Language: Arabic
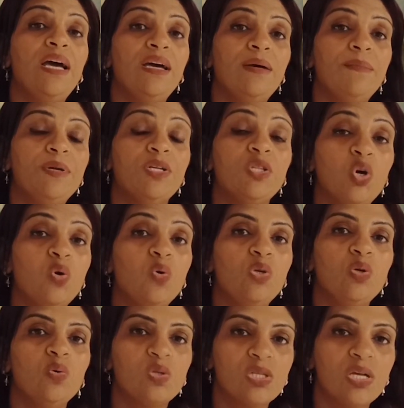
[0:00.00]
بيقدروا
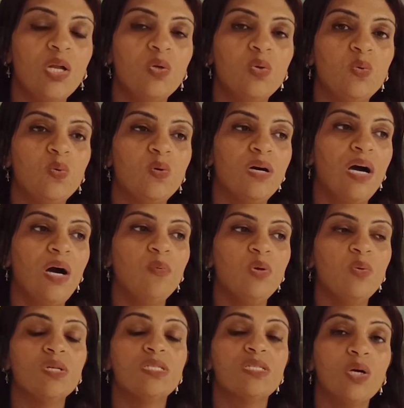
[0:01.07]
يوصلوا او
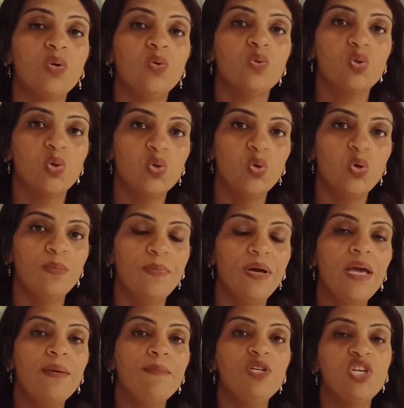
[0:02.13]
يوصلوا صوتهم
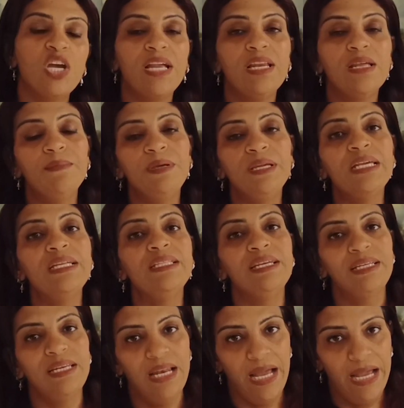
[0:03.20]
بشكل كبير
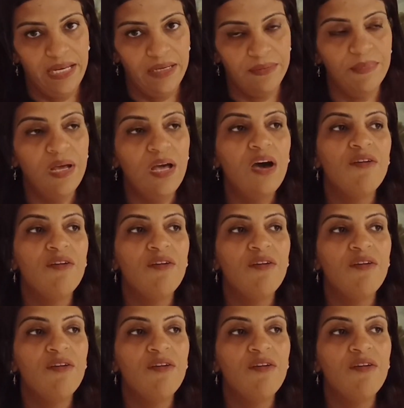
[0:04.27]
جدا للعالم